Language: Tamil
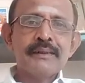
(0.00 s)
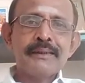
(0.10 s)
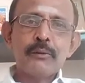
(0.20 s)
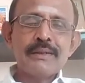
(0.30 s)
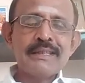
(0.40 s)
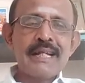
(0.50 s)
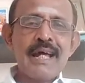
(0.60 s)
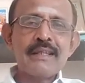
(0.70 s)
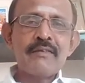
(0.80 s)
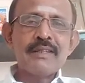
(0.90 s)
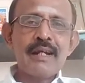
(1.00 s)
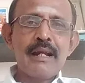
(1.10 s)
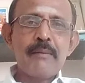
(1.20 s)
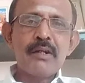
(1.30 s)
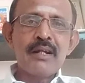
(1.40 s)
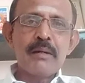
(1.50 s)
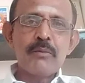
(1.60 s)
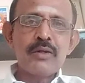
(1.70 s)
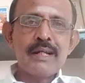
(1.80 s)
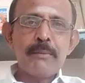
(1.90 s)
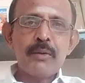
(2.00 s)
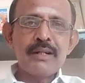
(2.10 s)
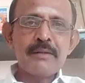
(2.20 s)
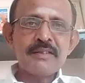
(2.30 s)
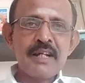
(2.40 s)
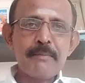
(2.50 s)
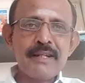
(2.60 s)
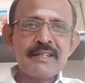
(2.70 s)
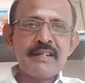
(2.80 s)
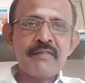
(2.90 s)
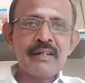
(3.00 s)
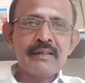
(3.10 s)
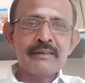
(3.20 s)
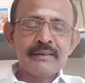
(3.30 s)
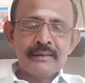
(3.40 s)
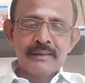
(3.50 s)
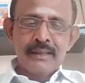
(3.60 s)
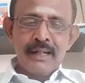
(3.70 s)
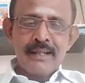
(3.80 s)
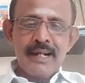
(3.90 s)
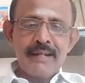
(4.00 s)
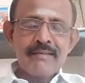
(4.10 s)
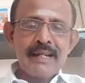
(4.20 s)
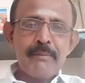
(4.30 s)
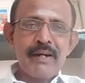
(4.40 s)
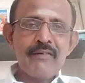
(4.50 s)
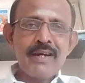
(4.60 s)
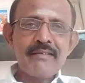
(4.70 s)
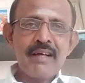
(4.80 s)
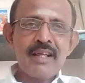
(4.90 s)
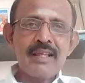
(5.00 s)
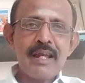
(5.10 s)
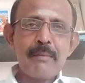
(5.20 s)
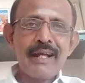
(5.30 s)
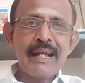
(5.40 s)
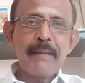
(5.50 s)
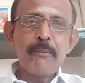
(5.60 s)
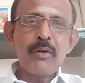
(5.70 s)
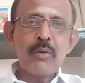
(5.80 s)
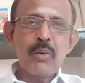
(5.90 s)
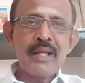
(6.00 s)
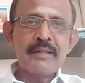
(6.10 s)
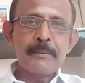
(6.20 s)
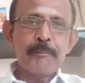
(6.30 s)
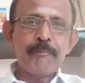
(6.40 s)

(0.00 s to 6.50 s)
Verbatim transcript: இன்னும் கொஞ்சம் நேரத்தில் வந்திருக்கலாம் இல்லை நான் முன்னாடியே போட்டு அனுப்பிச்சிட்டேன்னு பேசிடுவாங்க அதனால் சனி பகவானை சாதாரணமாக எடை போடக்கூடாது